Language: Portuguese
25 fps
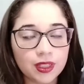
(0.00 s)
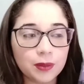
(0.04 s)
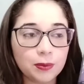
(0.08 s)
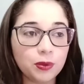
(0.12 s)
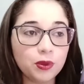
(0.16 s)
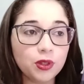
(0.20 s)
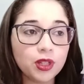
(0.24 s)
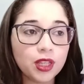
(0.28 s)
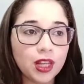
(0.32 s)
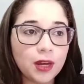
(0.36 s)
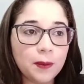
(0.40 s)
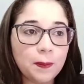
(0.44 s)

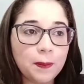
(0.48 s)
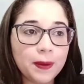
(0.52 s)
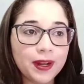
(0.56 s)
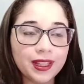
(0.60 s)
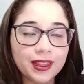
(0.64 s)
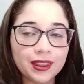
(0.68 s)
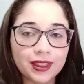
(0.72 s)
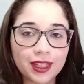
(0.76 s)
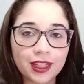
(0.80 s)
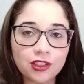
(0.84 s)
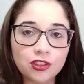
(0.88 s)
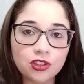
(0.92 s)
porque ele
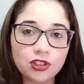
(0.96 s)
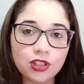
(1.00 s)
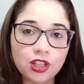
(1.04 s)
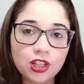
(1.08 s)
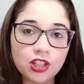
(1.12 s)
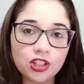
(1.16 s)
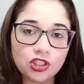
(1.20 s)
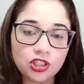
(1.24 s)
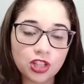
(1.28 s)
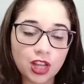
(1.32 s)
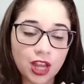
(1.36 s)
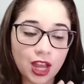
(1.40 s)
pretende
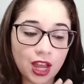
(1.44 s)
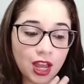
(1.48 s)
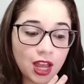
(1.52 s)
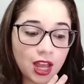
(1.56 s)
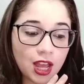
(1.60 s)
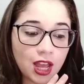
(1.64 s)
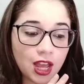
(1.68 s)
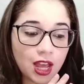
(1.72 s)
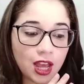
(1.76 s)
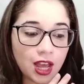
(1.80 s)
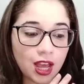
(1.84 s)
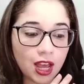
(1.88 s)
deixar
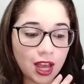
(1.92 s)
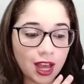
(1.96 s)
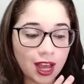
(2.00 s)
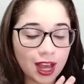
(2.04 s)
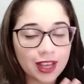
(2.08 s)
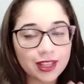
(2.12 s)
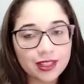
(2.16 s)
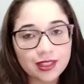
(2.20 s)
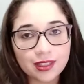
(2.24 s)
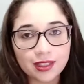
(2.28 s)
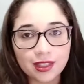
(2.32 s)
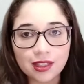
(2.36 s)

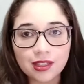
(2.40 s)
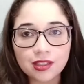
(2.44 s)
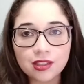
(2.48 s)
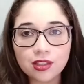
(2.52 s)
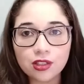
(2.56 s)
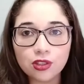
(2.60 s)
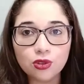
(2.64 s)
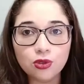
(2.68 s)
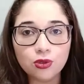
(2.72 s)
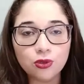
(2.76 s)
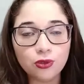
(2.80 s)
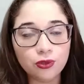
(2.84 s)
as
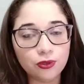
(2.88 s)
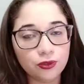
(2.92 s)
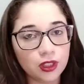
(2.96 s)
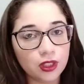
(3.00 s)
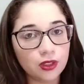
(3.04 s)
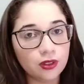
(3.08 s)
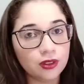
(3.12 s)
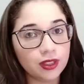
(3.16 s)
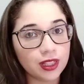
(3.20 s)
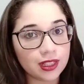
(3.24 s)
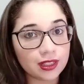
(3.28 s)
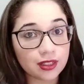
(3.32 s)
cinzas do
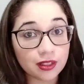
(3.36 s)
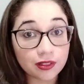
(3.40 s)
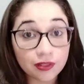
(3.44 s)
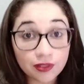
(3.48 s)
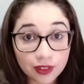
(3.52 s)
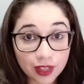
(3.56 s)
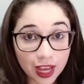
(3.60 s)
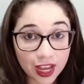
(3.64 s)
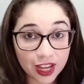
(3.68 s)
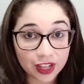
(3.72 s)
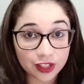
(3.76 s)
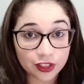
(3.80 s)
filho nessa
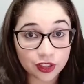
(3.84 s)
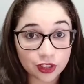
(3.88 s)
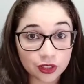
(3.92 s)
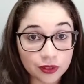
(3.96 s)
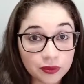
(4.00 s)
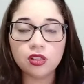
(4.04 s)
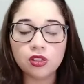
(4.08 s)
viagem.